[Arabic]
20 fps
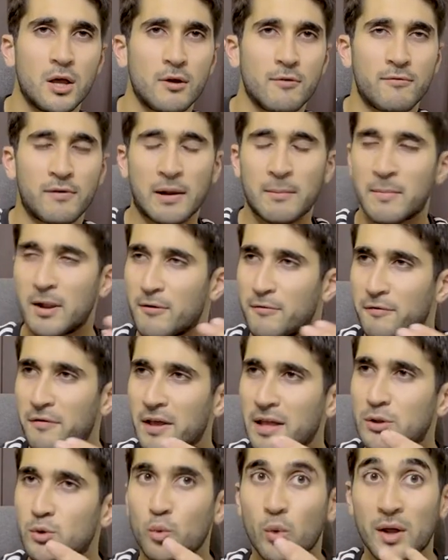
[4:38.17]
فلما
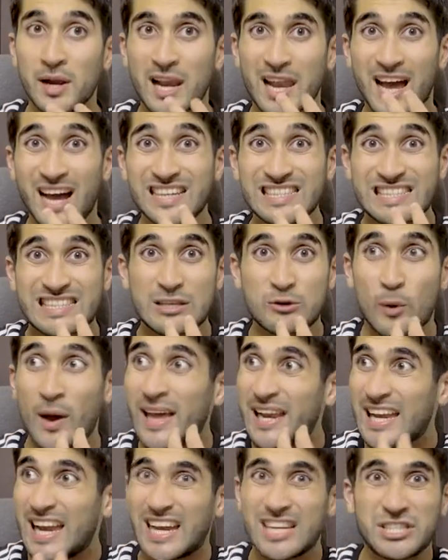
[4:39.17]
لفيت وانا لاحظت انه هاي
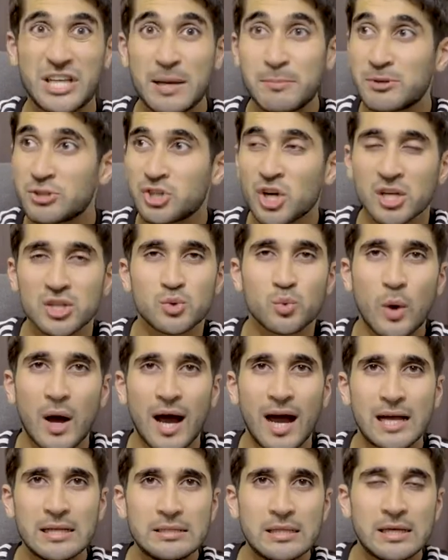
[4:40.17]
الريحه جايه من شخص
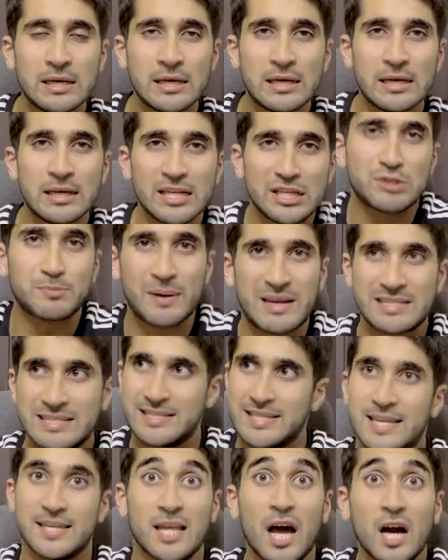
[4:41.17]
واحد
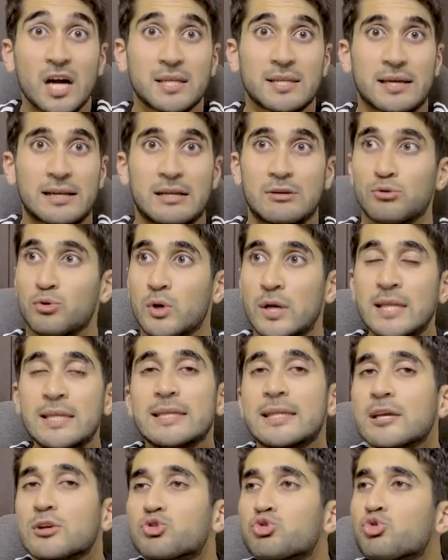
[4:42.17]
اشمئزيت اكثر انه
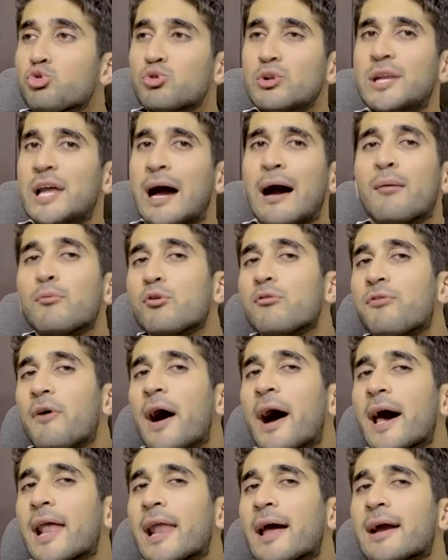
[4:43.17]
انت شو اللي عامله في
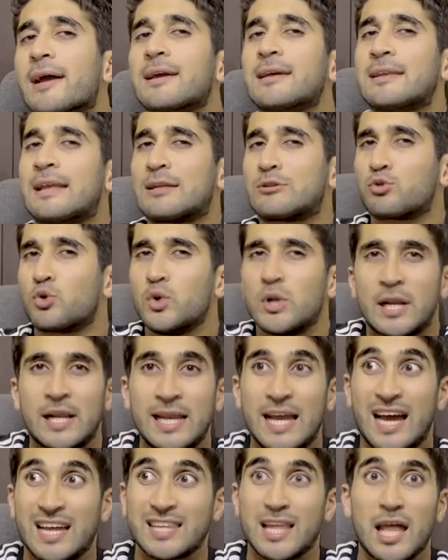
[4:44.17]
حالك انها تكون
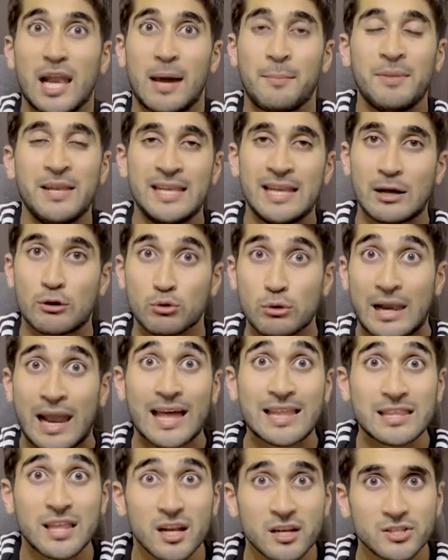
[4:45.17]
الريحه طالعه منك
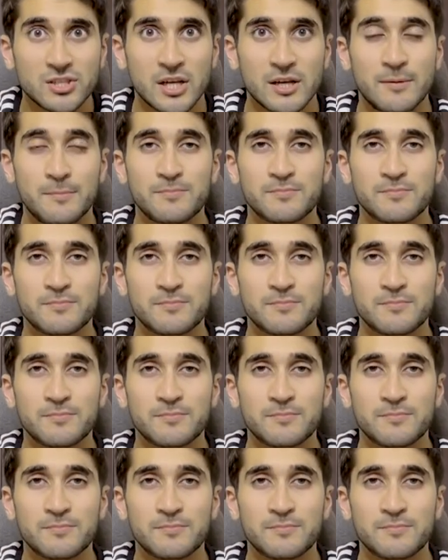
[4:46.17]
ولهالدرجه